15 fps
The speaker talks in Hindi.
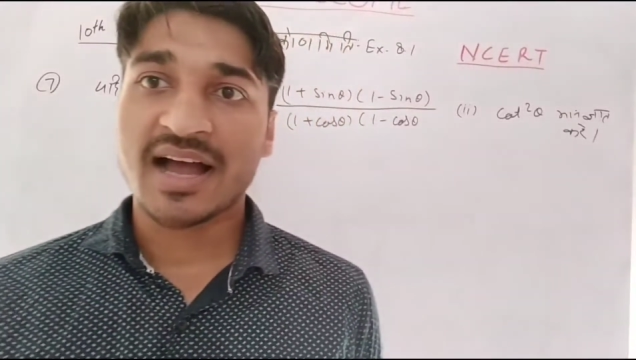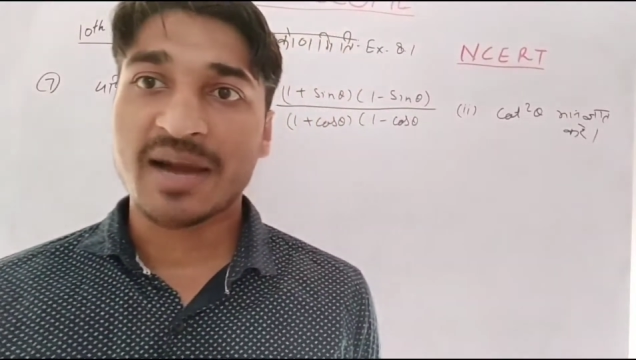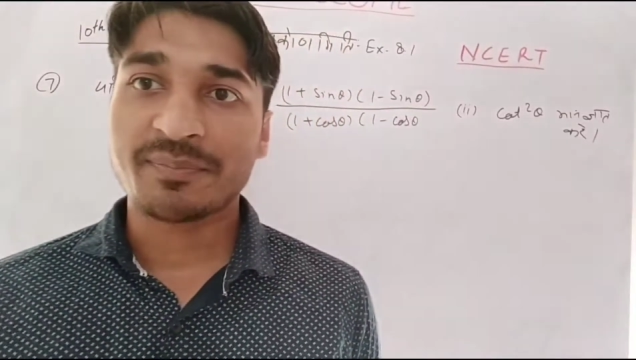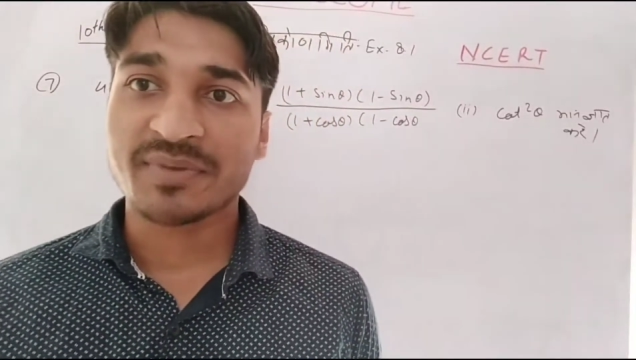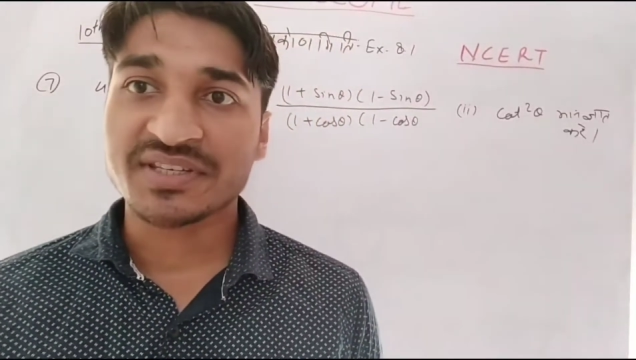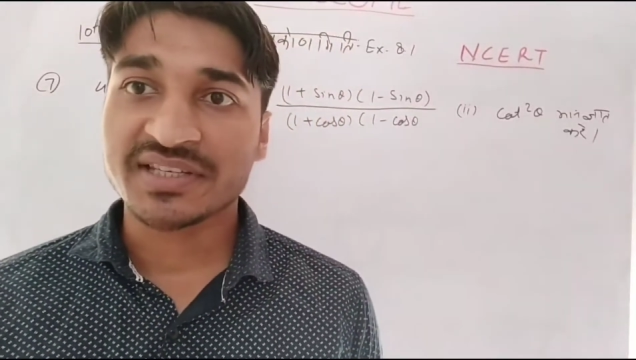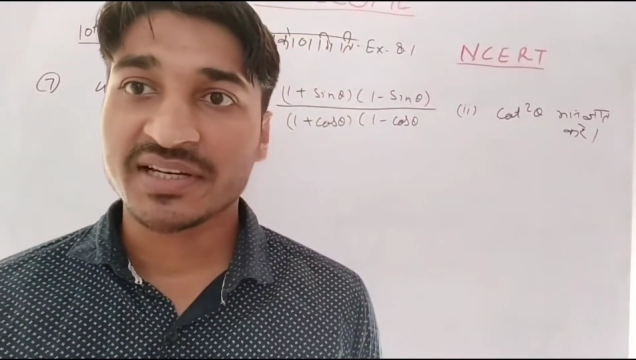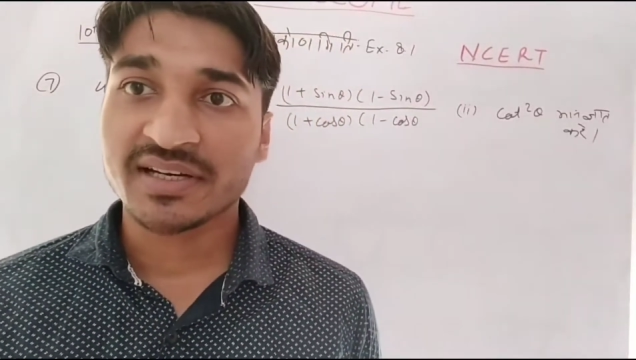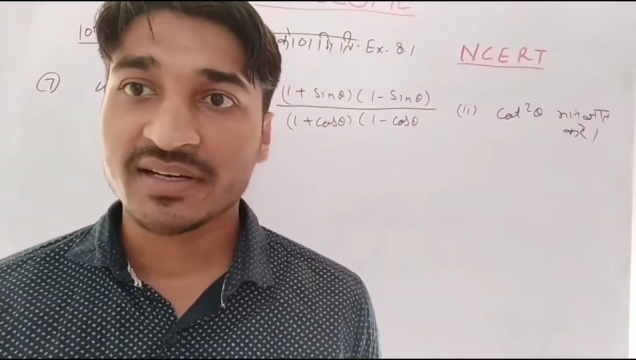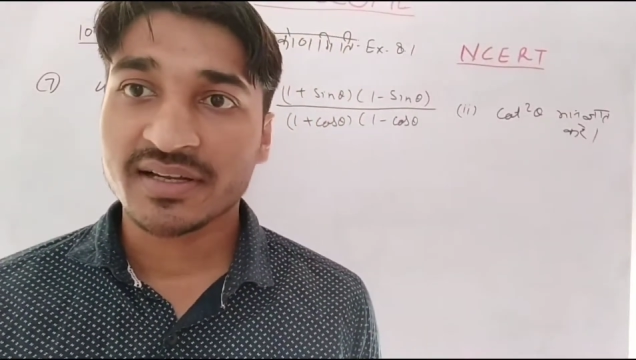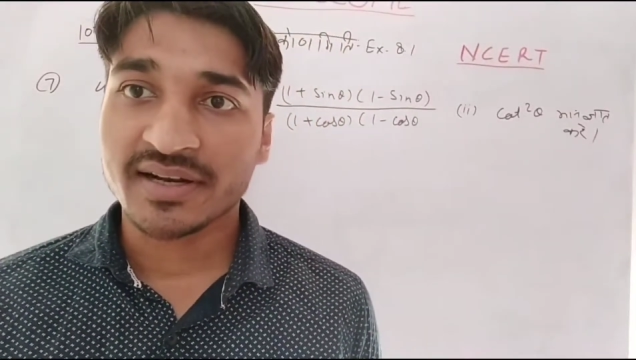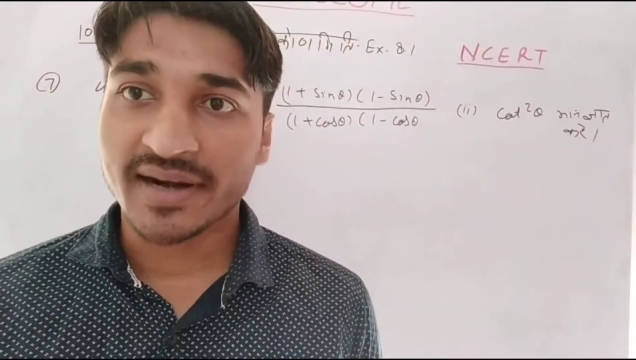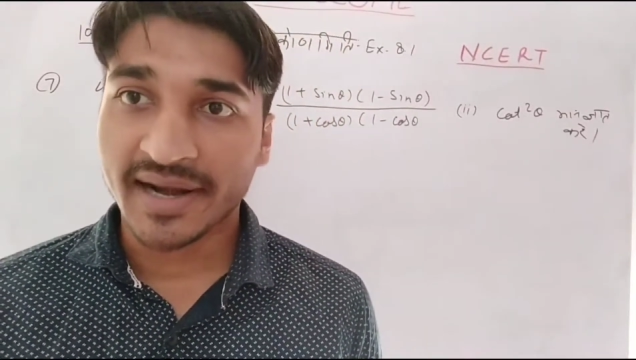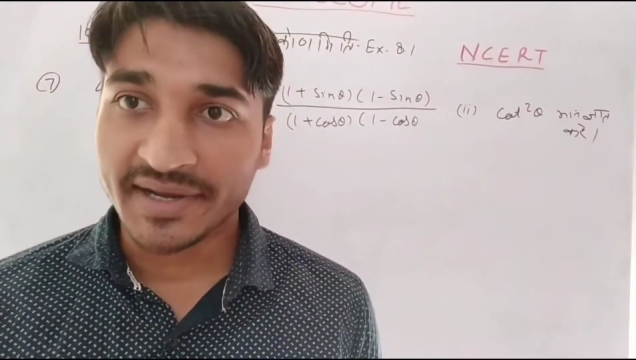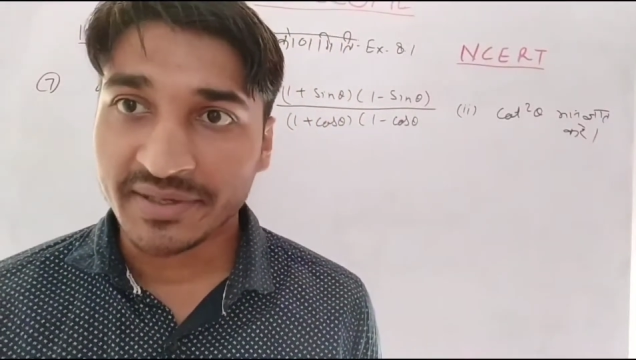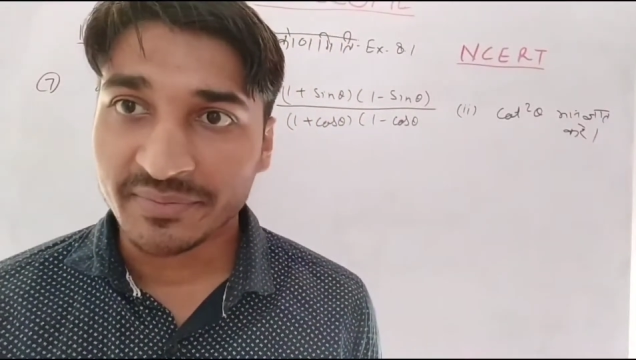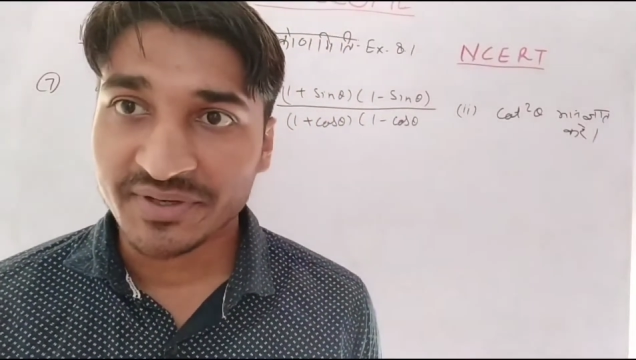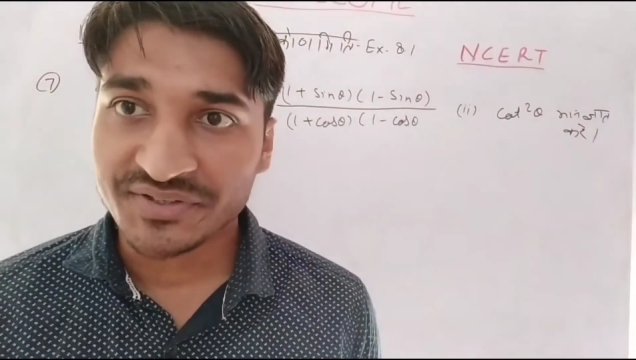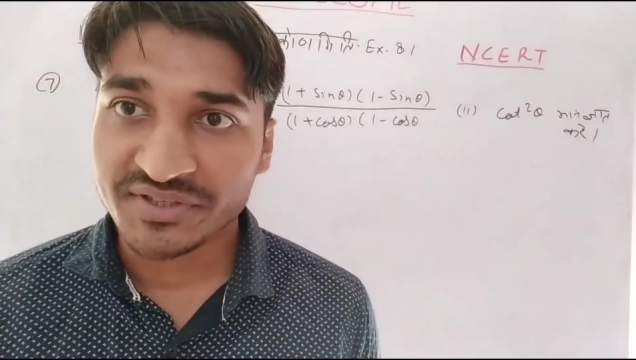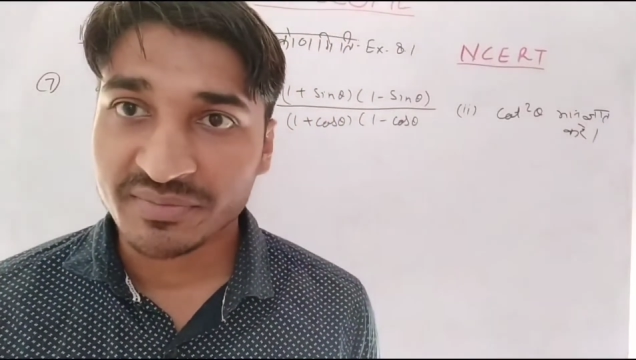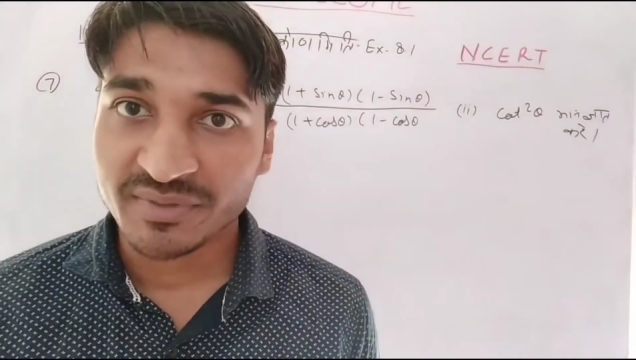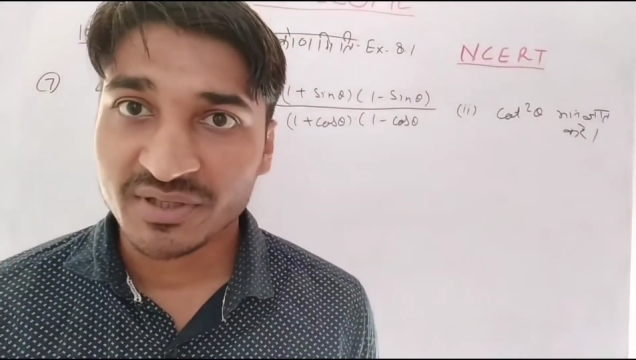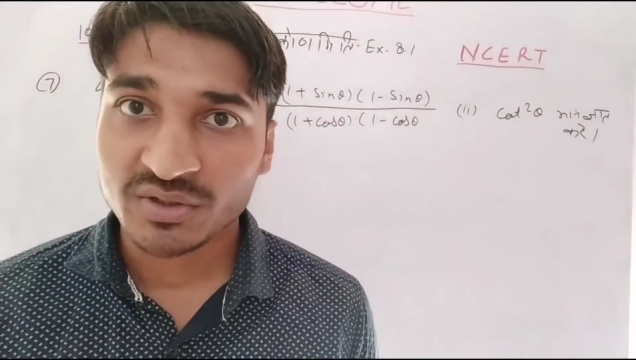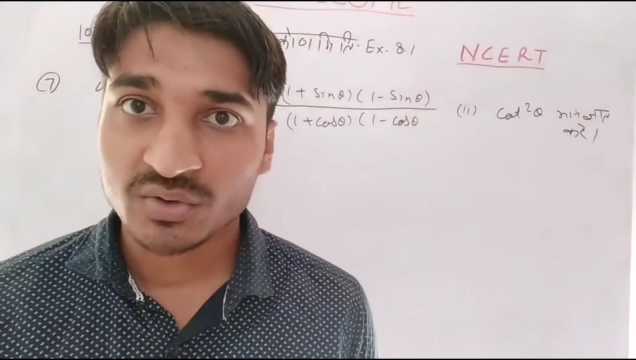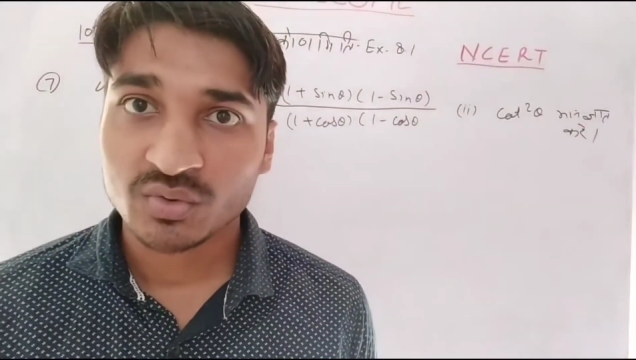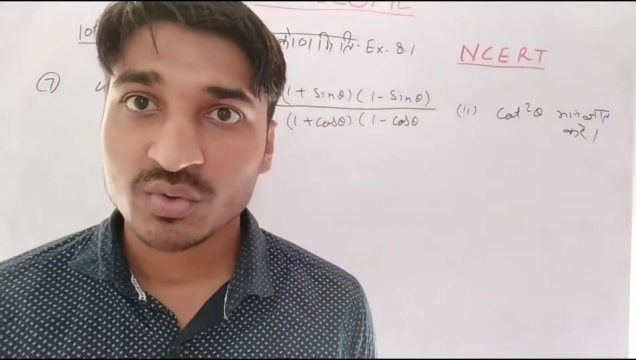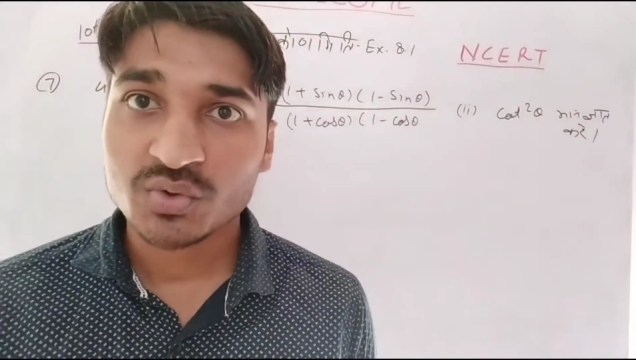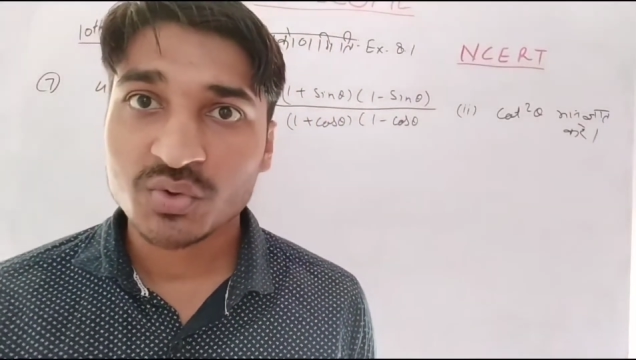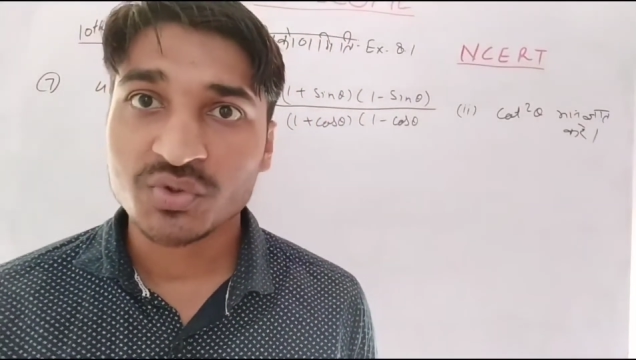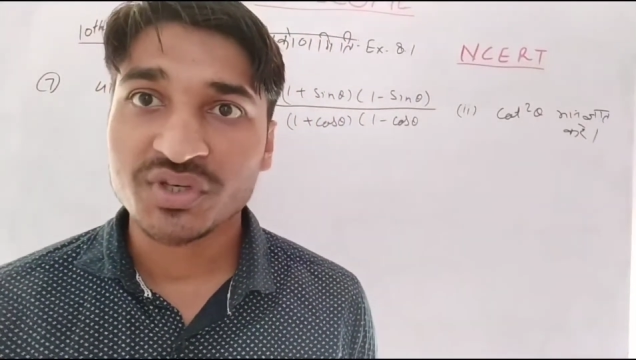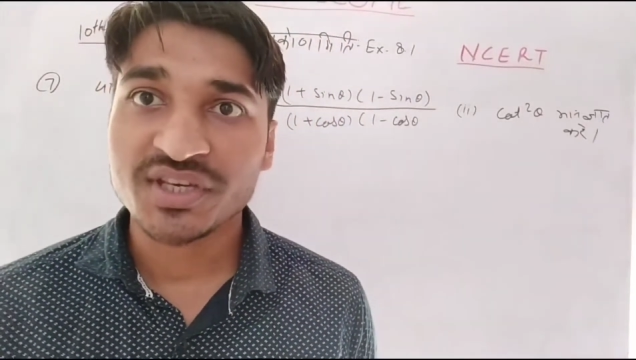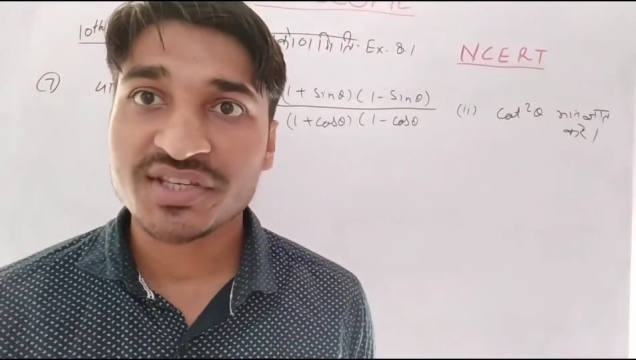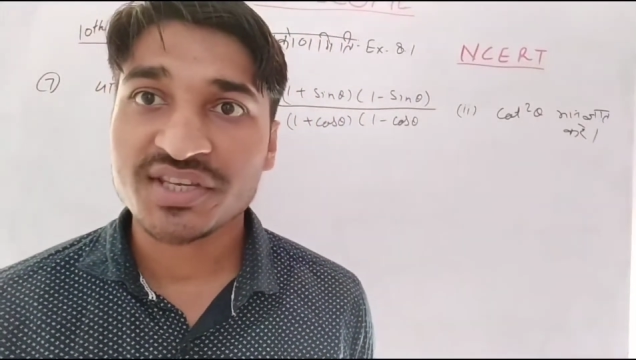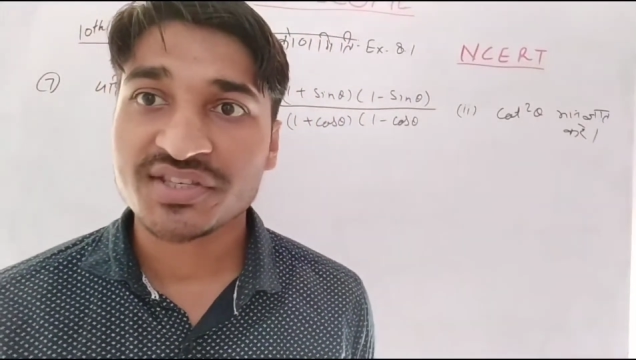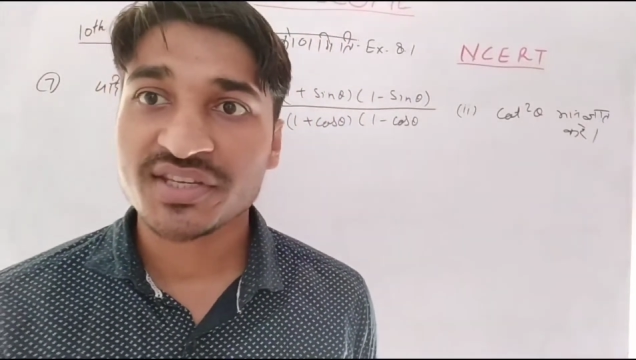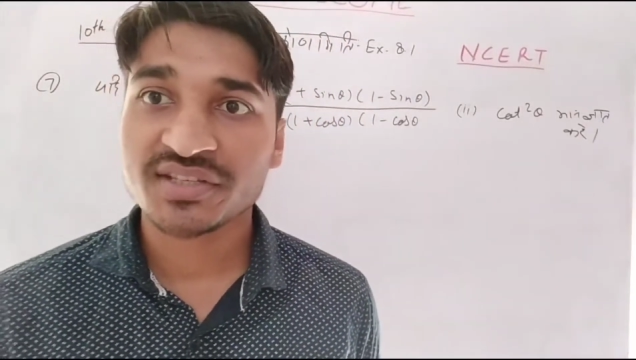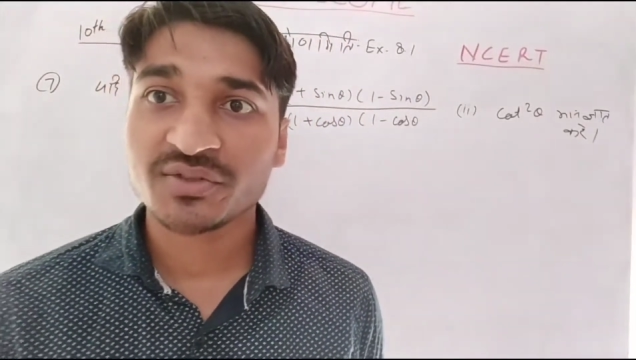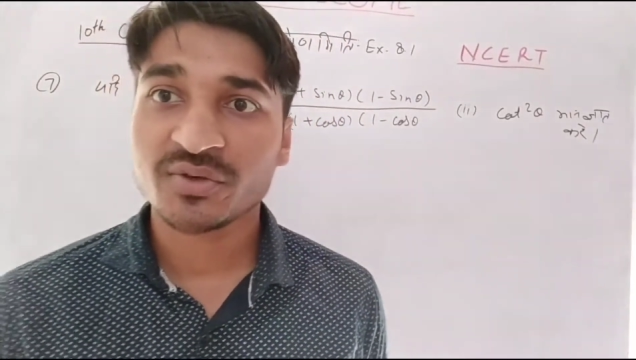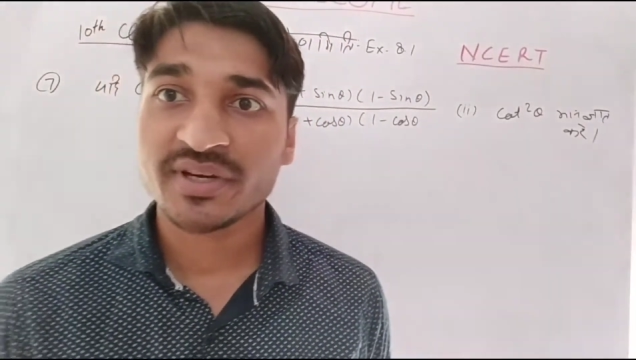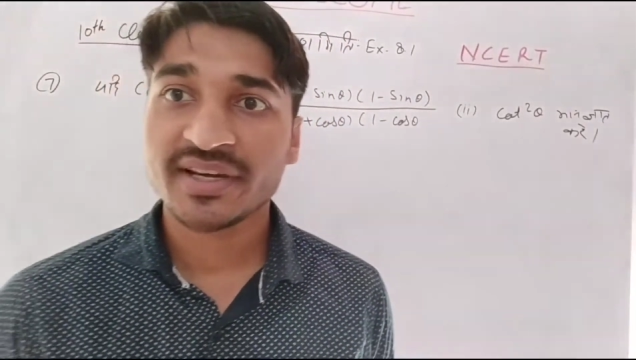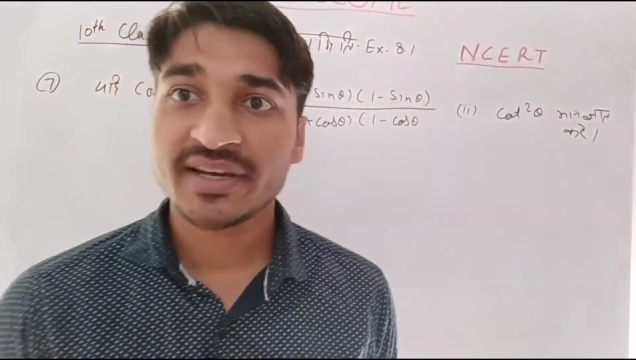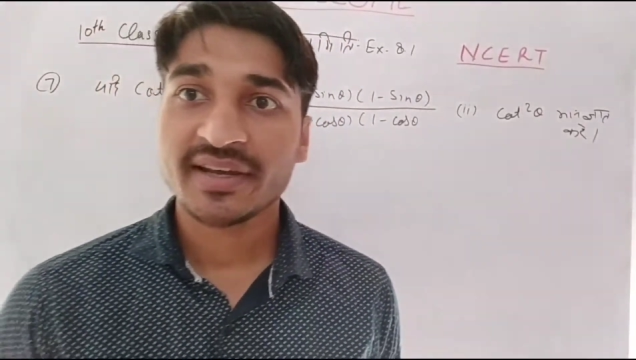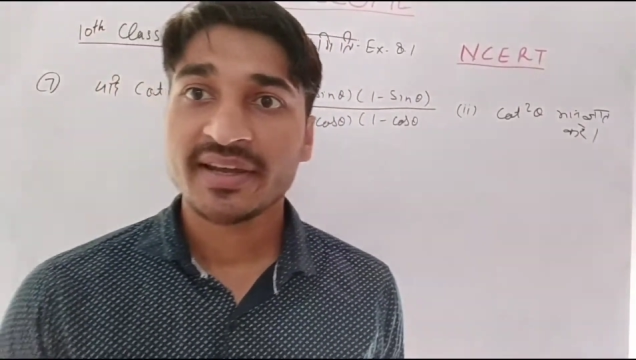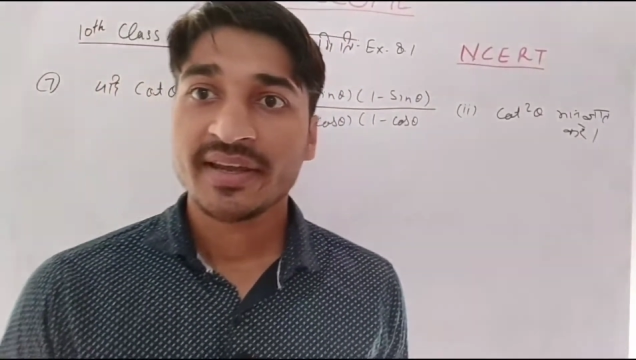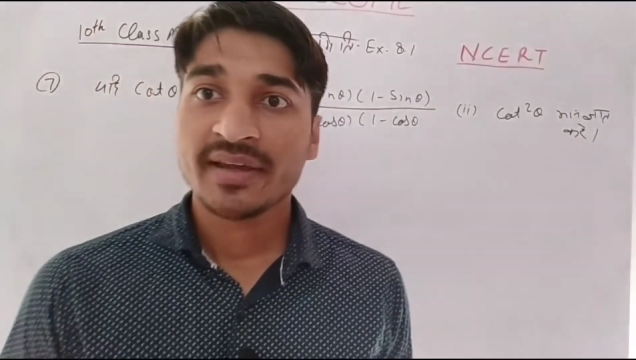आपके चैनल राइट यूएसटी में दोस्तों ये सेशन जो है